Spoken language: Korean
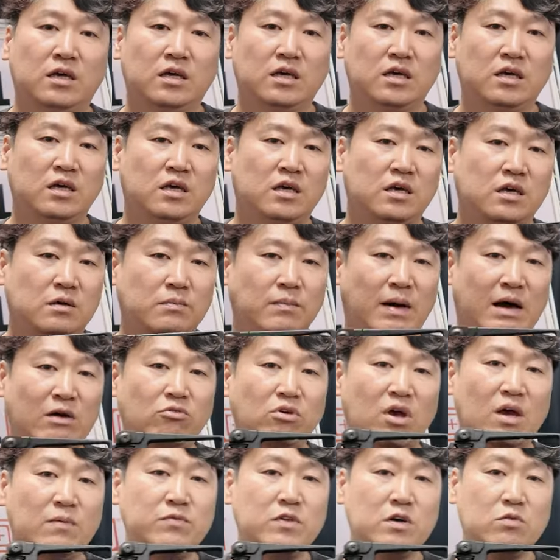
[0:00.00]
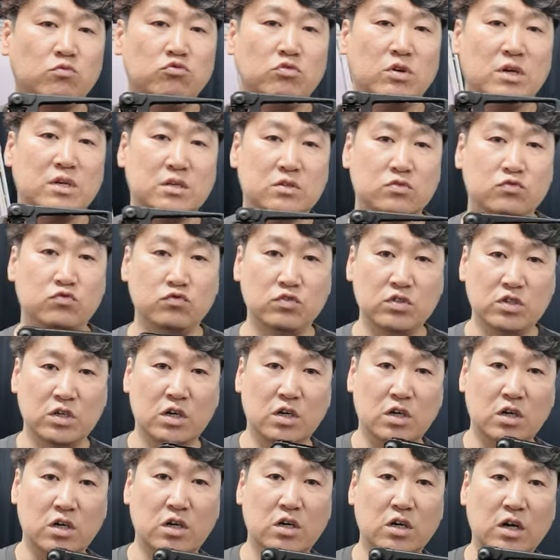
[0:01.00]
이 마루 MWS
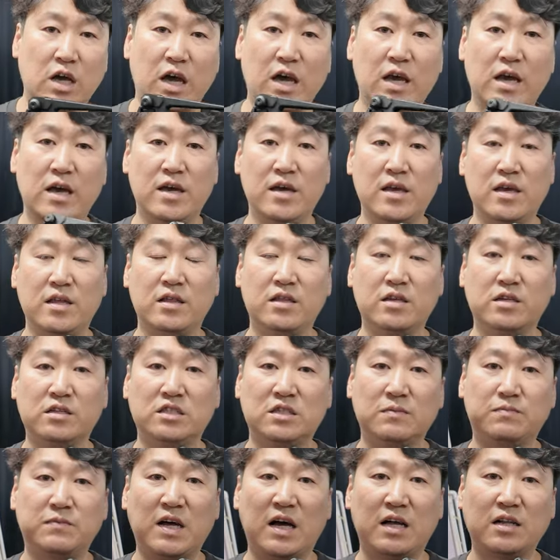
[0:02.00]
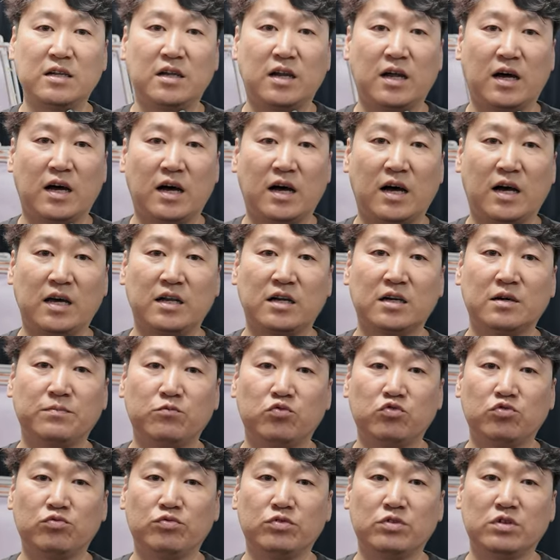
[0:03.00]
순정에 있는 집탄이나 이런
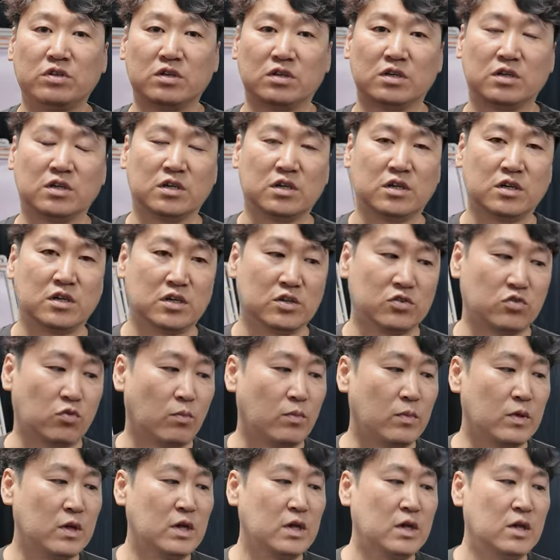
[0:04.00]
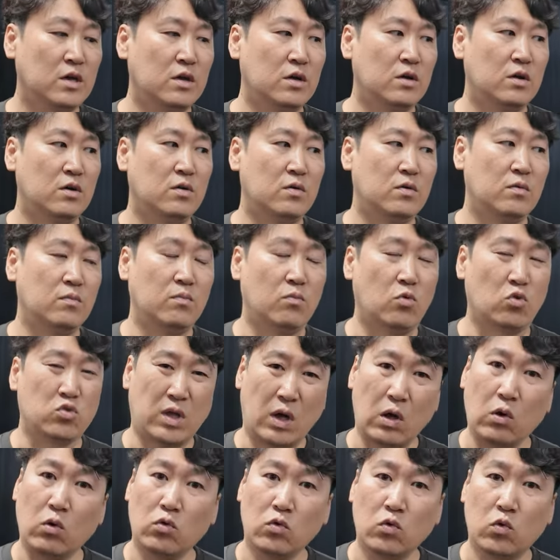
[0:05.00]
부분들을 좀못
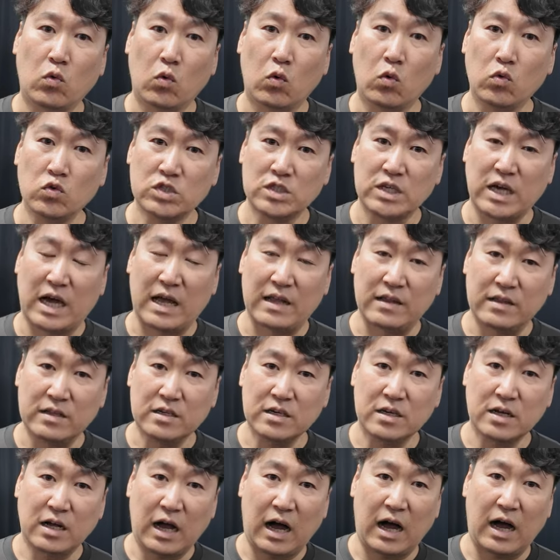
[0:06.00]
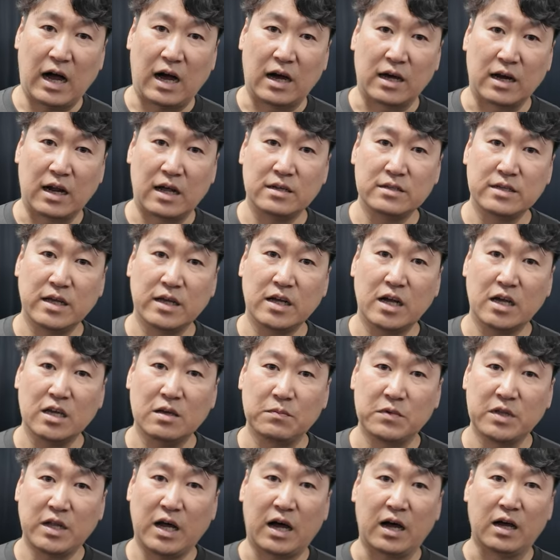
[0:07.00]
따라오지 않을까라는
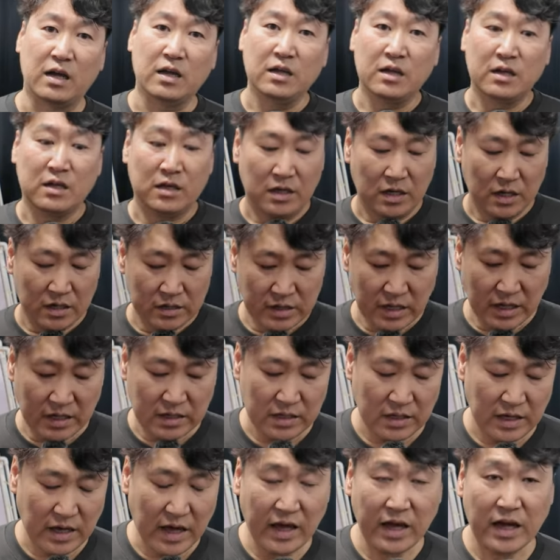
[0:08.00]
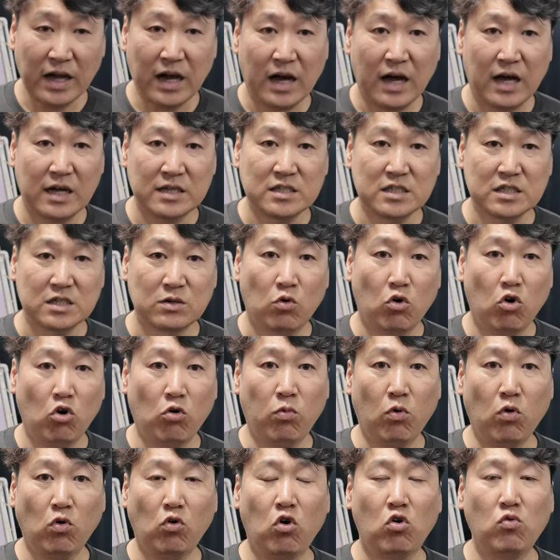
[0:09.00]
생각입니다. 일단 얘가 지금
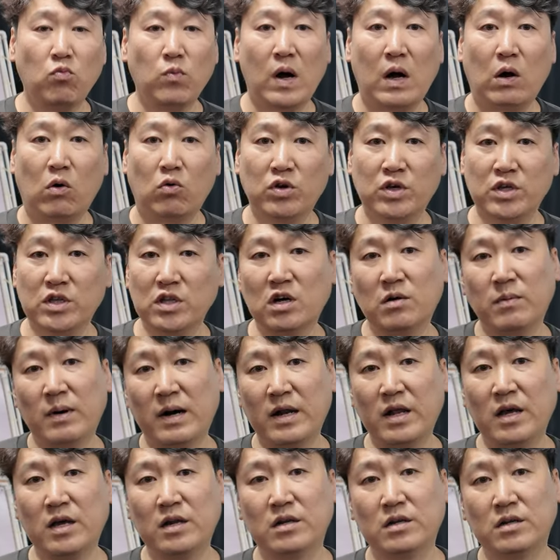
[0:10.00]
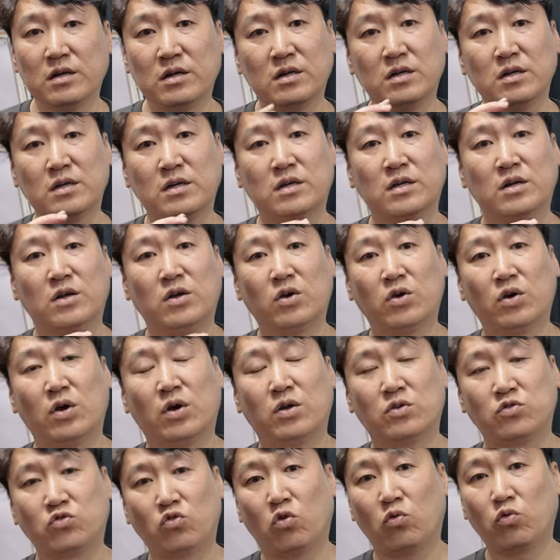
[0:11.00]
호복고마하고 이너바레를
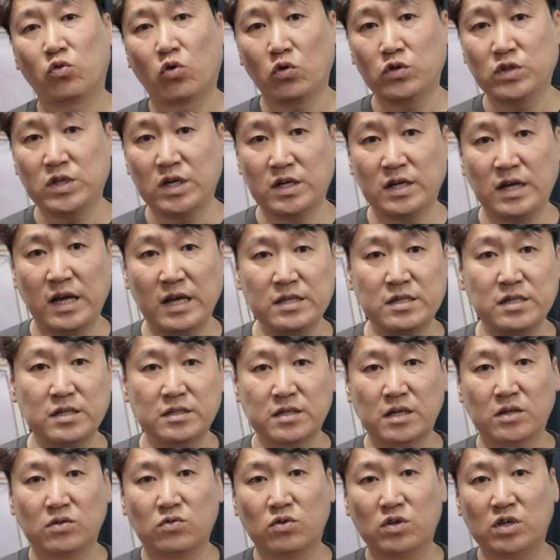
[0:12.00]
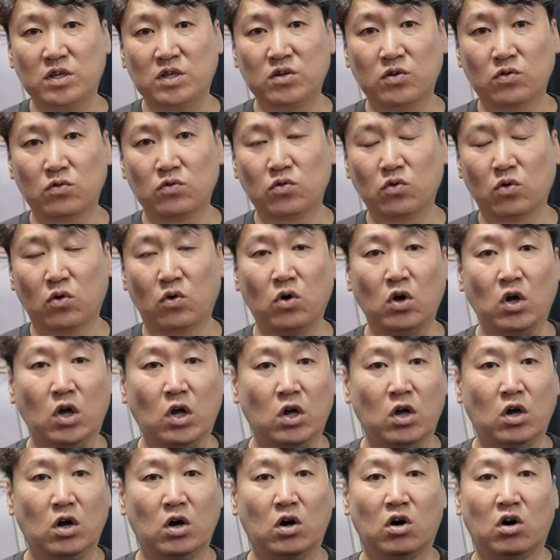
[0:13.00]
조금 교체를 했을 때도 이 정도
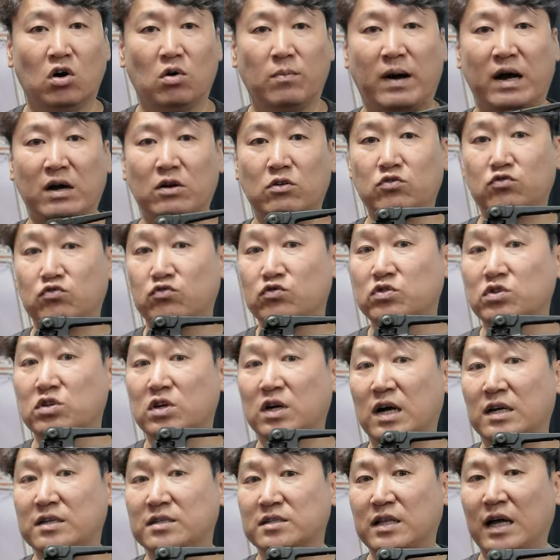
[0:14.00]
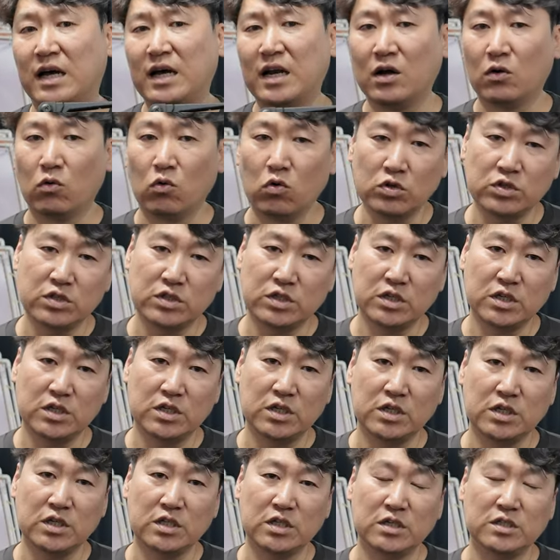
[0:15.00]
어, 마루이 순정까지
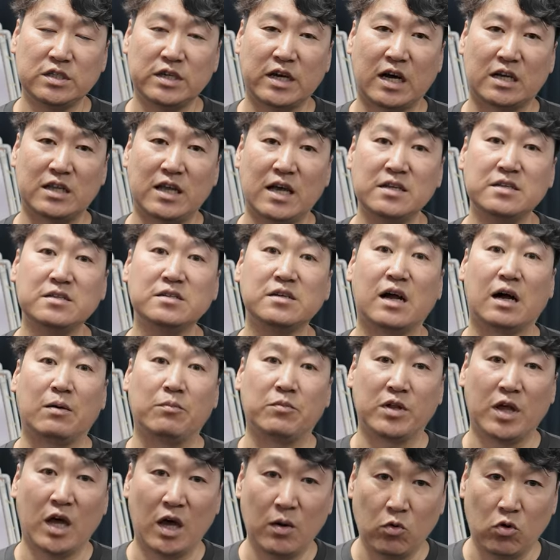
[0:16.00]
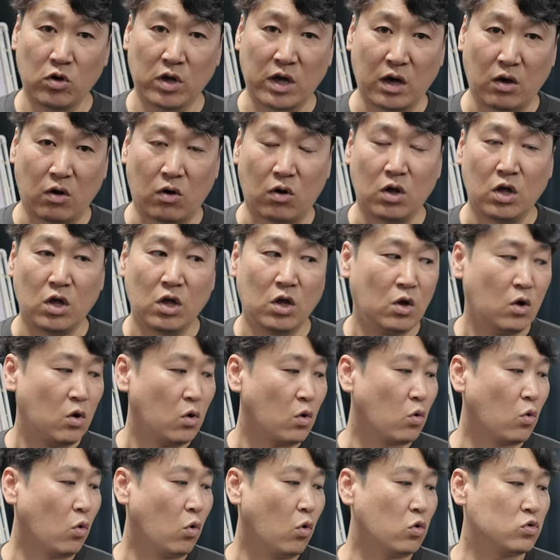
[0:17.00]
따라올지는 제가 테스트를 한번 해볼게요. 어,
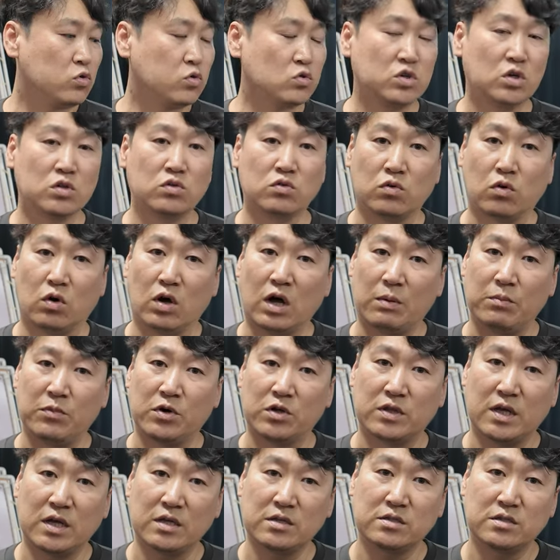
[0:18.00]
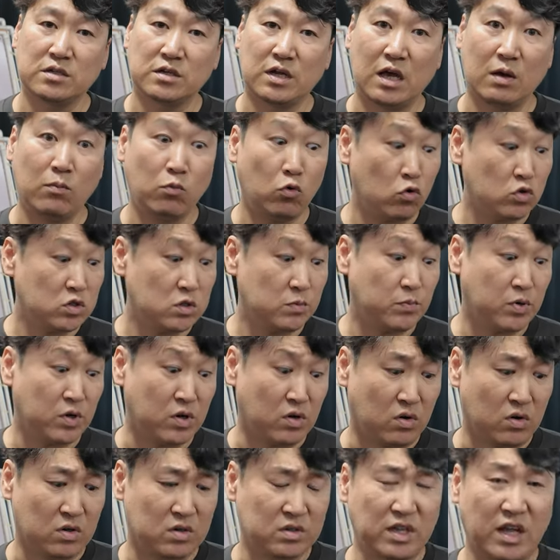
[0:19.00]
그것도 저도 한번 테스트를 해보고
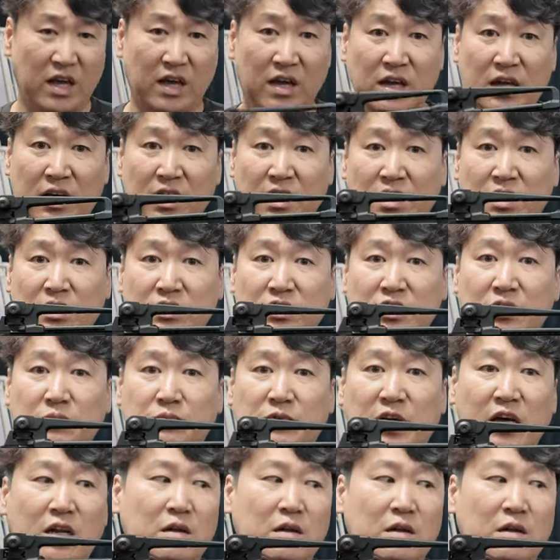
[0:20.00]
싶어요. 근데 지금